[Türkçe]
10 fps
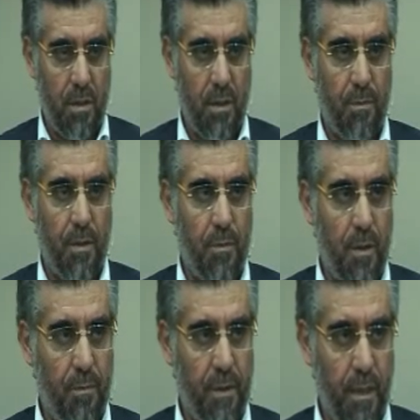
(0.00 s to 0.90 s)
ip, ip,
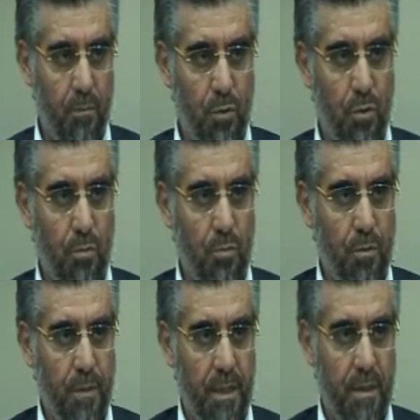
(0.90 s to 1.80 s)
ipten
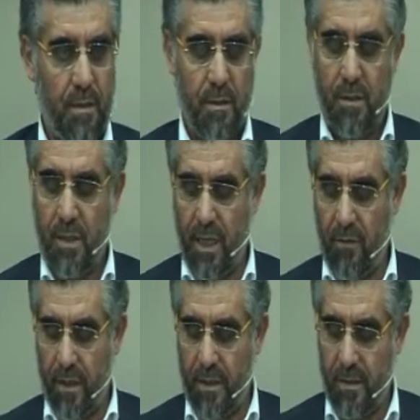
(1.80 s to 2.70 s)
bükülmüş bir
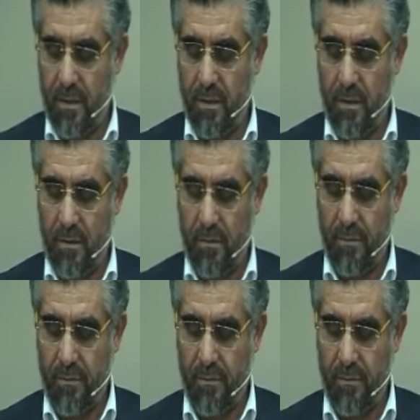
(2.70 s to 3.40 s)
şey var. E,